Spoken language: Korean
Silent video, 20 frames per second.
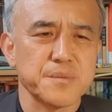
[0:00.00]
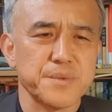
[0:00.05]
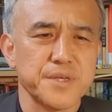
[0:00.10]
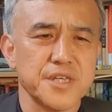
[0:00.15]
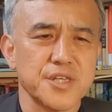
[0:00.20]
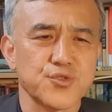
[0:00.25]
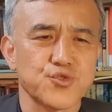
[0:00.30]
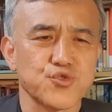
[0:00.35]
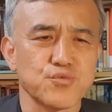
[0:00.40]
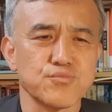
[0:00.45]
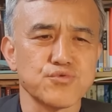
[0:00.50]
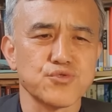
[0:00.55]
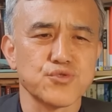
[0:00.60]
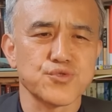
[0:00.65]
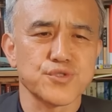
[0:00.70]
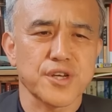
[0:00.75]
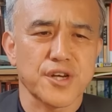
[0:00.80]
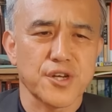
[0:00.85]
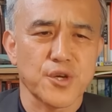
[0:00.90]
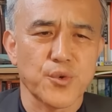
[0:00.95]
미
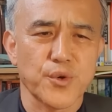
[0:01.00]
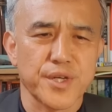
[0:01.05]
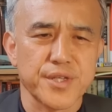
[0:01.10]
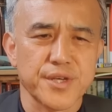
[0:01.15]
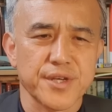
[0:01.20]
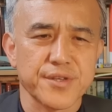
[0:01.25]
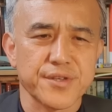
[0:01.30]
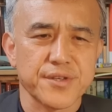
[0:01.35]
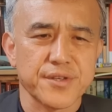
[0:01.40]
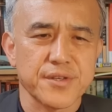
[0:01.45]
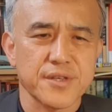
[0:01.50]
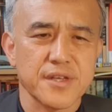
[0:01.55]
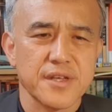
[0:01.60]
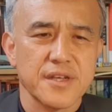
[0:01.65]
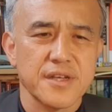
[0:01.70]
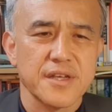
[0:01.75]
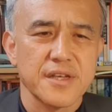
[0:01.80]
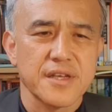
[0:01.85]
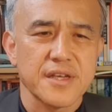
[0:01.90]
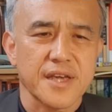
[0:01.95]
중부군 사령관이었던
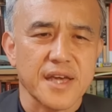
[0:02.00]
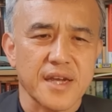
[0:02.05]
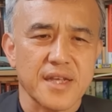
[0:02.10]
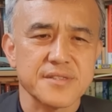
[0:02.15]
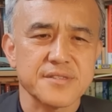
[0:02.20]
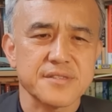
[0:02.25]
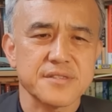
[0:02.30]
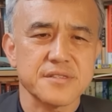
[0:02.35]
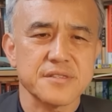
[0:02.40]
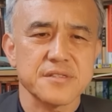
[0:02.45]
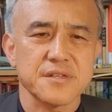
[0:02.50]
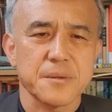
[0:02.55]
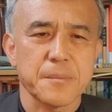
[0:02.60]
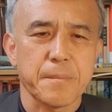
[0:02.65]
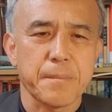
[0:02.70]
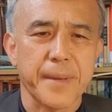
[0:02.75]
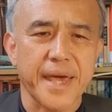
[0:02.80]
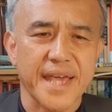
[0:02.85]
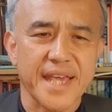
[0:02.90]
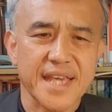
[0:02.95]
케네스
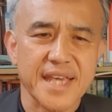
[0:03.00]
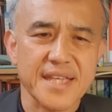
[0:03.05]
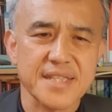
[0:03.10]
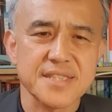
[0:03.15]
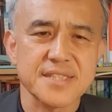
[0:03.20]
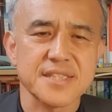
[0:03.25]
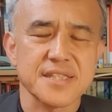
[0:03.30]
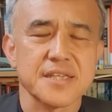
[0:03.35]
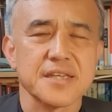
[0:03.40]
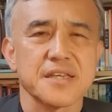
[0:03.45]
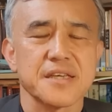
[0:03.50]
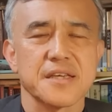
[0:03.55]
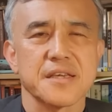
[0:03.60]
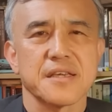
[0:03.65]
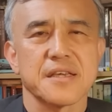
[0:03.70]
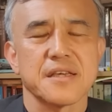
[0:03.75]
맥킨지